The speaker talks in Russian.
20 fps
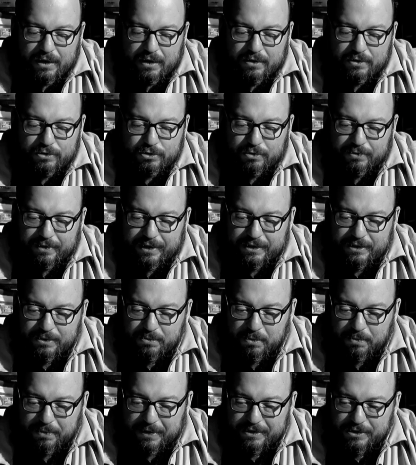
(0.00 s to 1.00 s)
что вы хотите
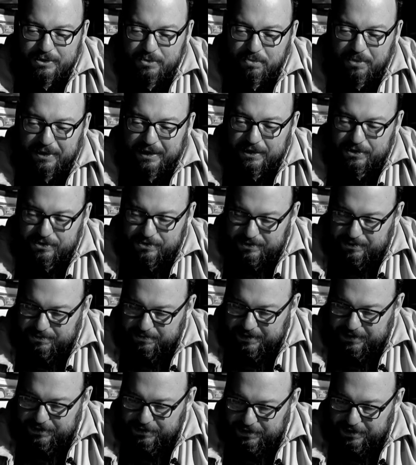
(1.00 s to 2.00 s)
попросить прежде
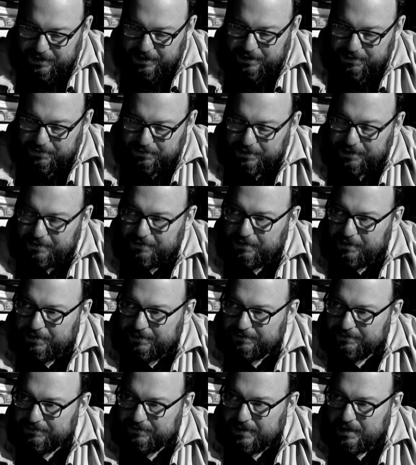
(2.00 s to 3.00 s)
прошения у Него.
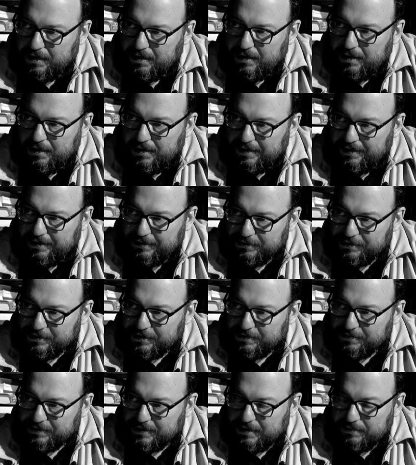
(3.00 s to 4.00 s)
Да, э, то
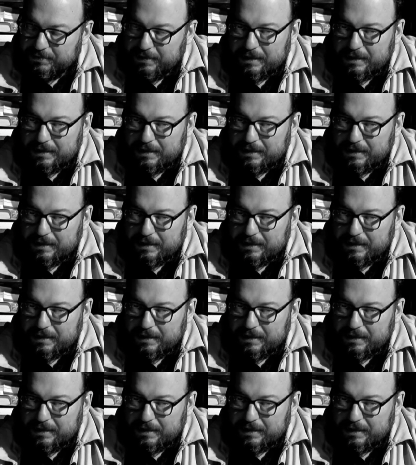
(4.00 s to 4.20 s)
есть тем самым